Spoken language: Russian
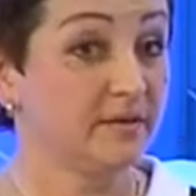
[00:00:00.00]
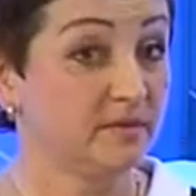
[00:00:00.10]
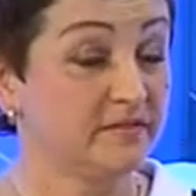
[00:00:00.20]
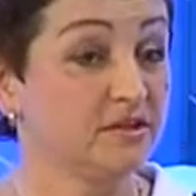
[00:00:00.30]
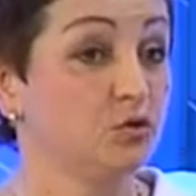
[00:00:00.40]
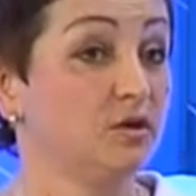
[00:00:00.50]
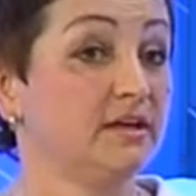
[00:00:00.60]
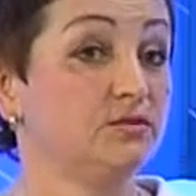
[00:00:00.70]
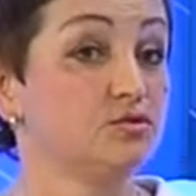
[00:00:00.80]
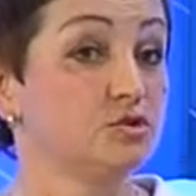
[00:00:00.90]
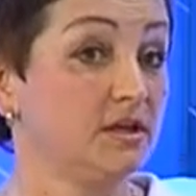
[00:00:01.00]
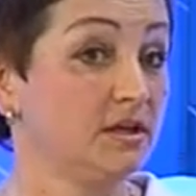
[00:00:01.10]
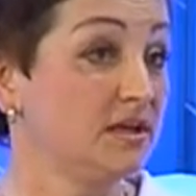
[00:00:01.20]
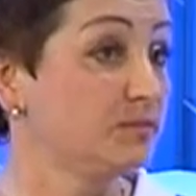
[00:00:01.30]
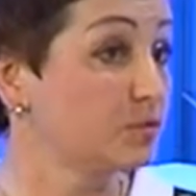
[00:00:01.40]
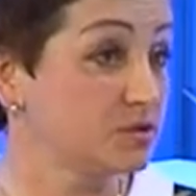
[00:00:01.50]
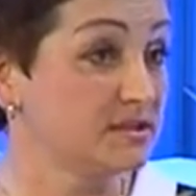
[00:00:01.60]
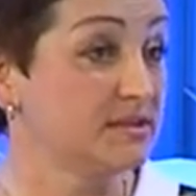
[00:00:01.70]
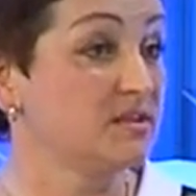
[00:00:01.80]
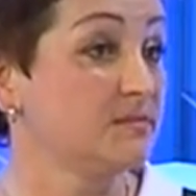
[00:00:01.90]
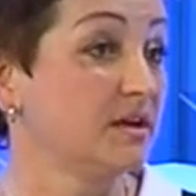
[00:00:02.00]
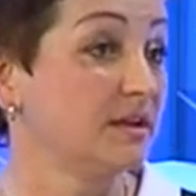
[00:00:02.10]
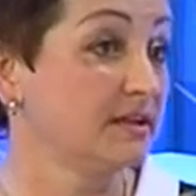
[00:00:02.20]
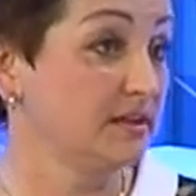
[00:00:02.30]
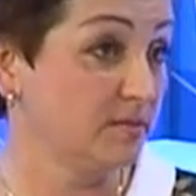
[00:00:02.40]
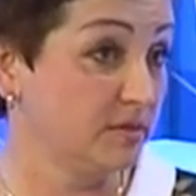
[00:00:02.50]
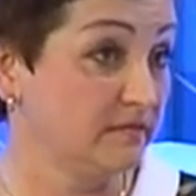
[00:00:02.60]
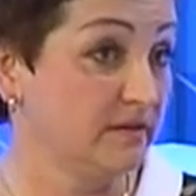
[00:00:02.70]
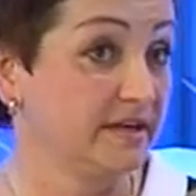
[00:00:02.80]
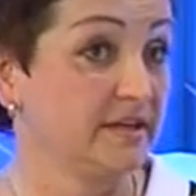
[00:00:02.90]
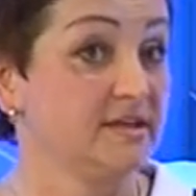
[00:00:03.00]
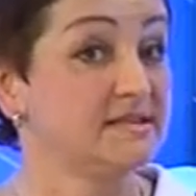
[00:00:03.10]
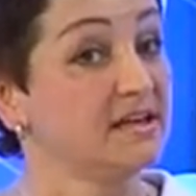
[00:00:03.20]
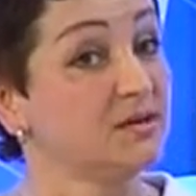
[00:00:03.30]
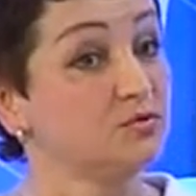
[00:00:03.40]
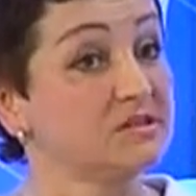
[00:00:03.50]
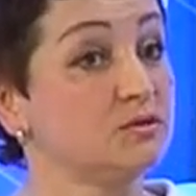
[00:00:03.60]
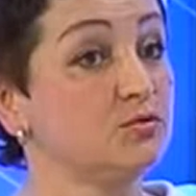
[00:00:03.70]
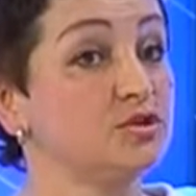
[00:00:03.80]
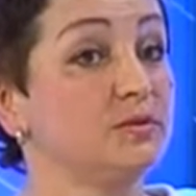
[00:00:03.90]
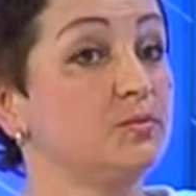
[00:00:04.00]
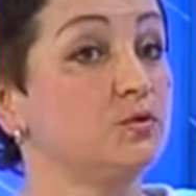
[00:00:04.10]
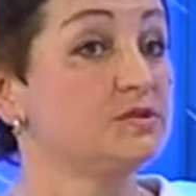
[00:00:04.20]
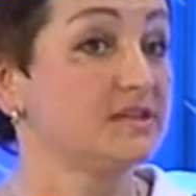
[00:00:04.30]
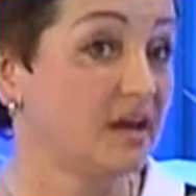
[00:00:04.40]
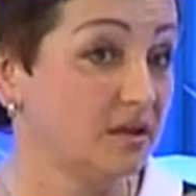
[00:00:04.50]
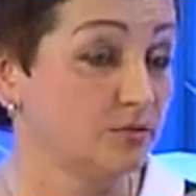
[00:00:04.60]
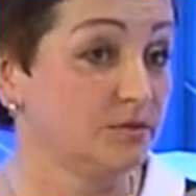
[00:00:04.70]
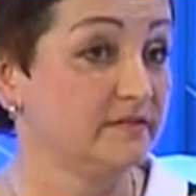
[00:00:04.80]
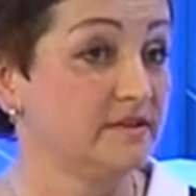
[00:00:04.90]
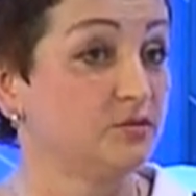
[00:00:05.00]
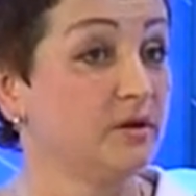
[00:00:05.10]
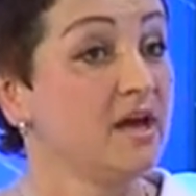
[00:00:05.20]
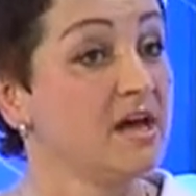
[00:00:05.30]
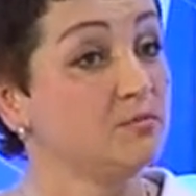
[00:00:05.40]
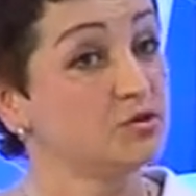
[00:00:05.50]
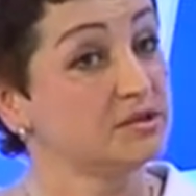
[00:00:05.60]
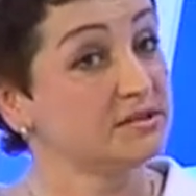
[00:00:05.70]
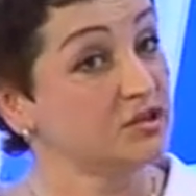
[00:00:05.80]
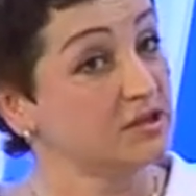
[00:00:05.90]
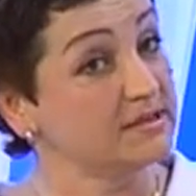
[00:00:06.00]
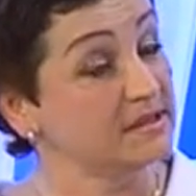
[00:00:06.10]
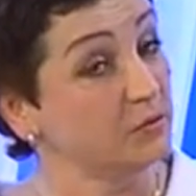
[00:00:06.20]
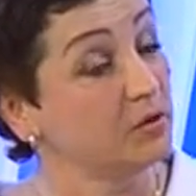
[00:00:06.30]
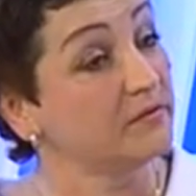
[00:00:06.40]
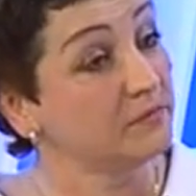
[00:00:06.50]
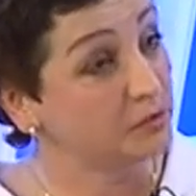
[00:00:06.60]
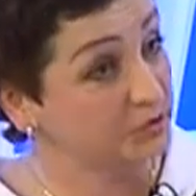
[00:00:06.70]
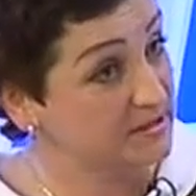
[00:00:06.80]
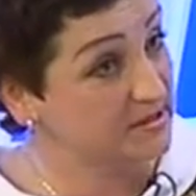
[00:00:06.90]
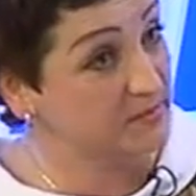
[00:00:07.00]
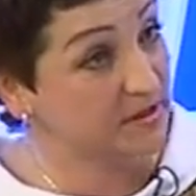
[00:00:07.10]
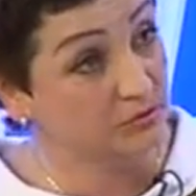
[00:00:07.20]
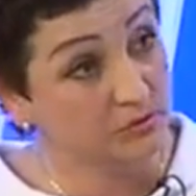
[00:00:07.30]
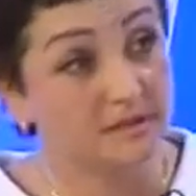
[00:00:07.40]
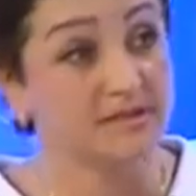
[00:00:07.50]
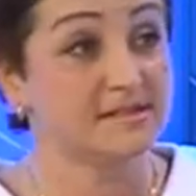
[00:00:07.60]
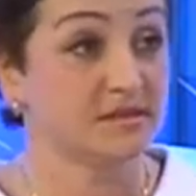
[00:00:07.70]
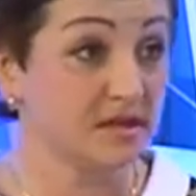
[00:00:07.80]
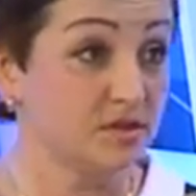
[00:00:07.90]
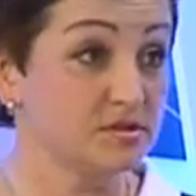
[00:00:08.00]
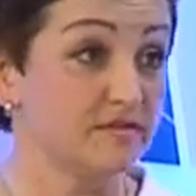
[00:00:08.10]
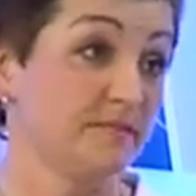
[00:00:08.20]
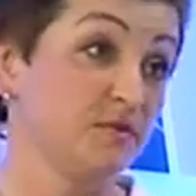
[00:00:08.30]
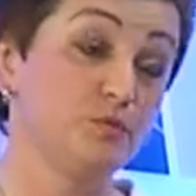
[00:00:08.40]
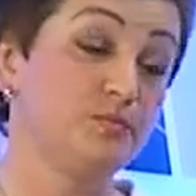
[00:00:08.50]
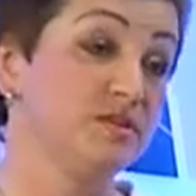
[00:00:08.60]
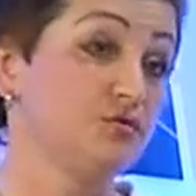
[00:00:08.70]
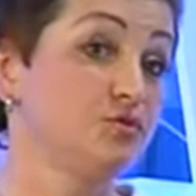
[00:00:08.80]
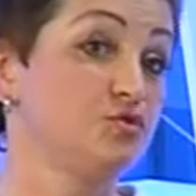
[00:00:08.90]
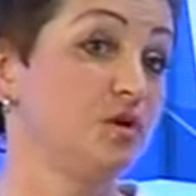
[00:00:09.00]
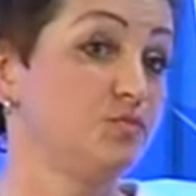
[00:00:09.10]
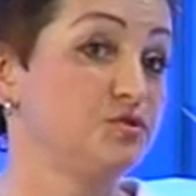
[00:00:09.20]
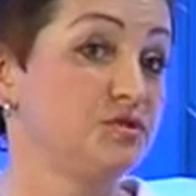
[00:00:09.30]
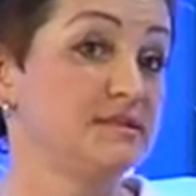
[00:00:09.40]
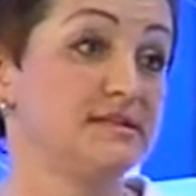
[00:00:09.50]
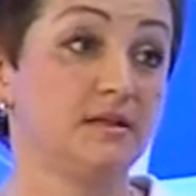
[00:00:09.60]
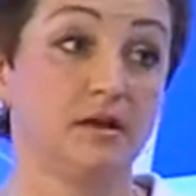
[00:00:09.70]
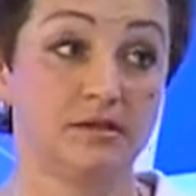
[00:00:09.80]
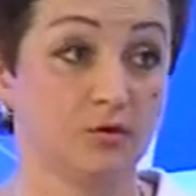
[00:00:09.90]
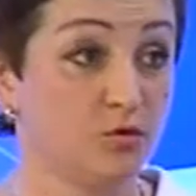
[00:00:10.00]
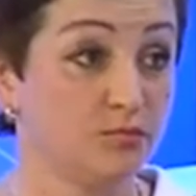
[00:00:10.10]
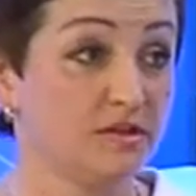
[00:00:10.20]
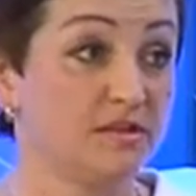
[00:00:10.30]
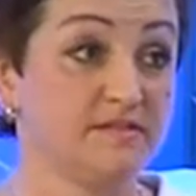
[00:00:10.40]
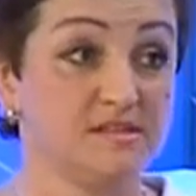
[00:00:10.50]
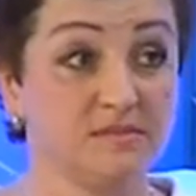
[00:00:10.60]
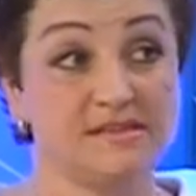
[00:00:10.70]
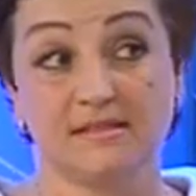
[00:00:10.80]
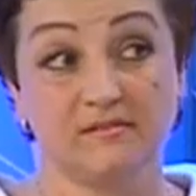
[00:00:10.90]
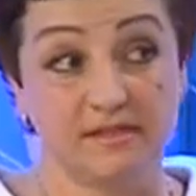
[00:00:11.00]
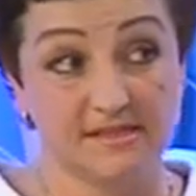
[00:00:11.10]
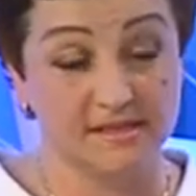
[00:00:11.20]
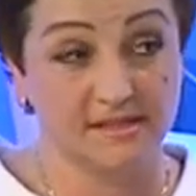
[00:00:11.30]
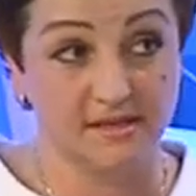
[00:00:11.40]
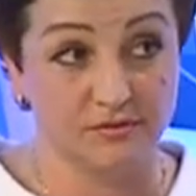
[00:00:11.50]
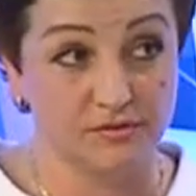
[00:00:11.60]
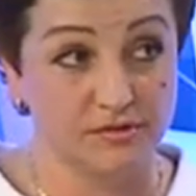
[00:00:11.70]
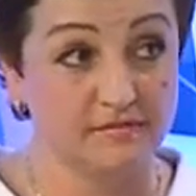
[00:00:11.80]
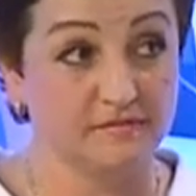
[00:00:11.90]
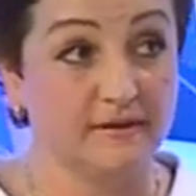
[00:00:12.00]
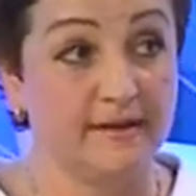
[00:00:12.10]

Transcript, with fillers: обливать только ножки или просто делать прохладное обливание. Если кому-то сложно просто холодной водой, можно начать с такой комфортной температуры 30 градусов, потом потихонечку опуститься для, до комнатной 18-20 градусов. А